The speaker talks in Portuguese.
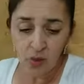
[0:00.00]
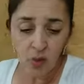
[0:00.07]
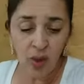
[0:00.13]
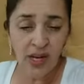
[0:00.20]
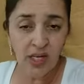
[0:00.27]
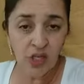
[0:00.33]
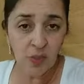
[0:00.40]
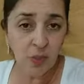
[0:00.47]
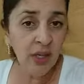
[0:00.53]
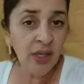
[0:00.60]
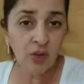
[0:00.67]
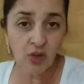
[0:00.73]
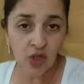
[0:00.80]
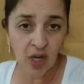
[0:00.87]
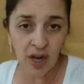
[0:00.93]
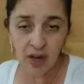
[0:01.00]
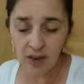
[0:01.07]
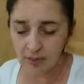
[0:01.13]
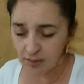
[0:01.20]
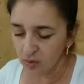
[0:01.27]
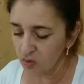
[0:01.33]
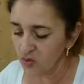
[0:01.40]
toalha de banho já
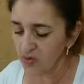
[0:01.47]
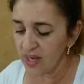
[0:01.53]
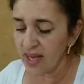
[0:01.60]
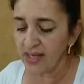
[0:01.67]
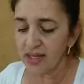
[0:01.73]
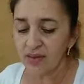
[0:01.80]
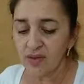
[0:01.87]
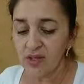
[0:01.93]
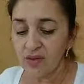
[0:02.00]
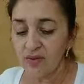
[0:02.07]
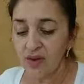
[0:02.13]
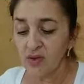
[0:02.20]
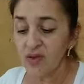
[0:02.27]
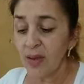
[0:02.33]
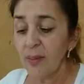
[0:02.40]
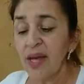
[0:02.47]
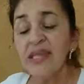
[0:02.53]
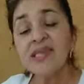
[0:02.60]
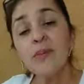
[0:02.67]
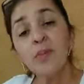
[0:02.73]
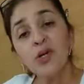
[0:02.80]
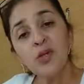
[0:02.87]
usada que você não vai usar mais,
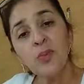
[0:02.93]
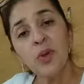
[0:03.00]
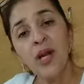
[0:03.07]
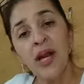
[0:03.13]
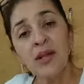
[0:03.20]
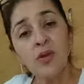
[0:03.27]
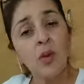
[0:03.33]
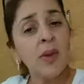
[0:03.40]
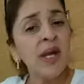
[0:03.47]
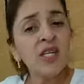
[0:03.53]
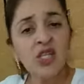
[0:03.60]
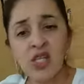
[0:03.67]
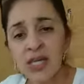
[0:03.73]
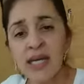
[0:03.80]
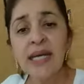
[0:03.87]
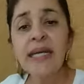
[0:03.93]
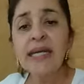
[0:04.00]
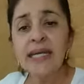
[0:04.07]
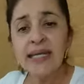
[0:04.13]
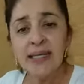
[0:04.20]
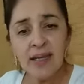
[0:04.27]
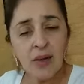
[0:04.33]
você pode pôr ela dobradinha
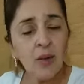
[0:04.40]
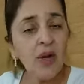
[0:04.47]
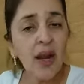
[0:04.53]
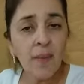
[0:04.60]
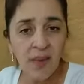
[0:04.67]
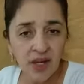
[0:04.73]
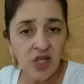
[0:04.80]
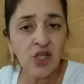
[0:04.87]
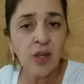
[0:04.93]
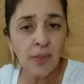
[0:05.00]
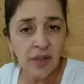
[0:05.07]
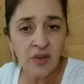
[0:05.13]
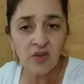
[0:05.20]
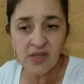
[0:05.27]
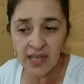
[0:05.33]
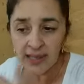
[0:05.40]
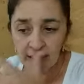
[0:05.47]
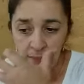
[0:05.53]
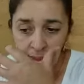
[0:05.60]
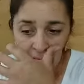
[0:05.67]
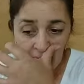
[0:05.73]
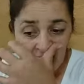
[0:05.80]
e tranquilamente dá para usar
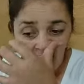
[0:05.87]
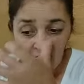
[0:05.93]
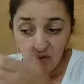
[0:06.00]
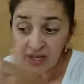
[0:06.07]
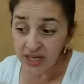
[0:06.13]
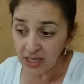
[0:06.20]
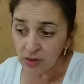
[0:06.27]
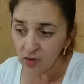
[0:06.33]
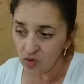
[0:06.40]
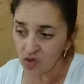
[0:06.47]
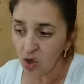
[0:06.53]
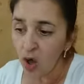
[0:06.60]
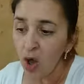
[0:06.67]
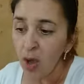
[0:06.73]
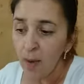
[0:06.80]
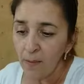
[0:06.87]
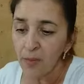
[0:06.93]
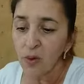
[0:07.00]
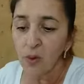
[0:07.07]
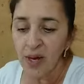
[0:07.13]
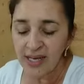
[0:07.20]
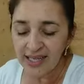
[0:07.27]
também, ficando só
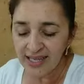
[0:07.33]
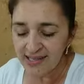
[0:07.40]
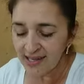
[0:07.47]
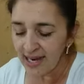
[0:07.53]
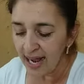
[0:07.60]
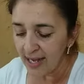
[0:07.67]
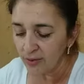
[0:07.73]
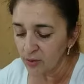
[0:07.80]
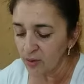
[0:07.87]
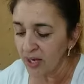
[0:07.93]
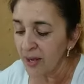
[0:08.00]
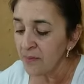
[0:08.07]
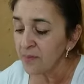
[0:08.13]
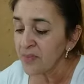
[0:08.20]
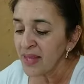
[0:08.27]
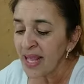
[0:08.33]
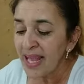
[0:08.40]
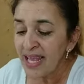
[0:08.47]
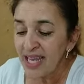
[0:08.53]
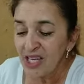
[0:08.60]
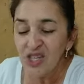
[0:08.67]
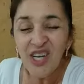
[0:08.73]
pro artesanato, né?
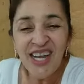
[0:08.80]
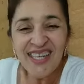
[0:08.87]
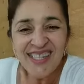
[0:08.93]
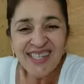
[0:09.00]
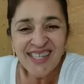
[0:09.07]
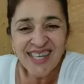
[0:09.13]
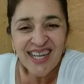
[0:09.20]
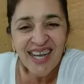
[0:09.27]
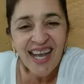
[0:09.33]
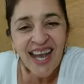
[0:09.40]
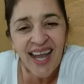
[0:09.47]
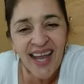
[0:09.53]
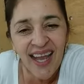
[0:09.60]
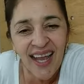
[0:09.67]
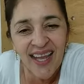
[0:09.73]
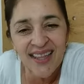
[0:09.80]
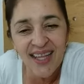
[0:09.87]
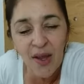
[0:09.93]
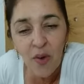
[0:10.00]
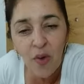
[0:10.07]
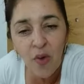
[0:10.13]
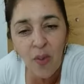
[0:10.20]
Gente, é, tem
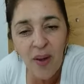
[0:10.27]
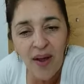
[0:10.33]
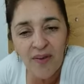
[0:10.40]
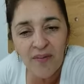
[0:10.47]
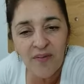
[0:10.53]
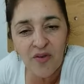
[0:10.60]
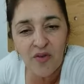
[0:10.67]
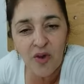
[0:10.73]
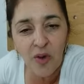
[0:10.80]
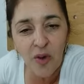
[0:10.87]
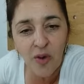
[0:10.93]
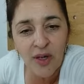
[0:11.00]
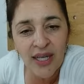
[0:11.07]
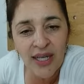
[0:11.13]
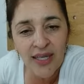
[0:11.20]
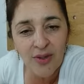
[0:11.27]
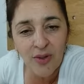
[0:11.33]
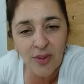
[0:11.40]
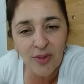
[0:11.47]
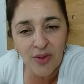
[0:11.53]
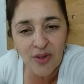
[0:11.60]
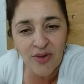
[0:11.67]
alguma? Ficou lindo
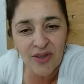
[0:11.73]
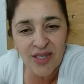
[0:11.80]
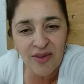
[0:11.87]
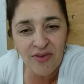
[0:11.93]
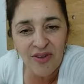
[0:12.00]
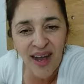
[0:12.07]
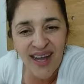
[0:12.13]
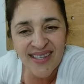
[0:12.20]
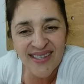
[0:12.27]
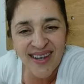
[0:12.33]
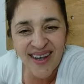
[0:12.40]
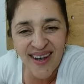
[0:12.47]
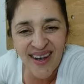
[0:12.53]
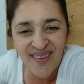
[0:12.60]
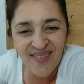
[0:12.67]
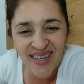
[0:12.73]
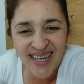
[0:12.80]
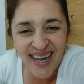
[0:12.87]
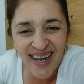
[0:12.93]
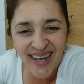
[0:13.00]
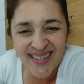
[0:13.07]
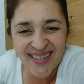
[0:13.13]
como tudo que você faz. Ah,
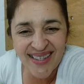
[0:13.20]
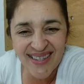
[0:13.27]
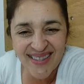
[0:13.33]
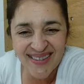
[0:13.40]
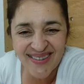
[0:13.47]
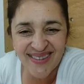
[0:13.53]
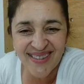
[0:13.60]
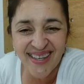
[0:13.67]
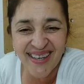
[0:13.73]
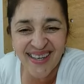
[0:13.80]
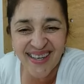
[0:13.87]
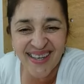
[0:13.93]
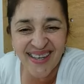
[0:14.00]
obrigada, Eleusa.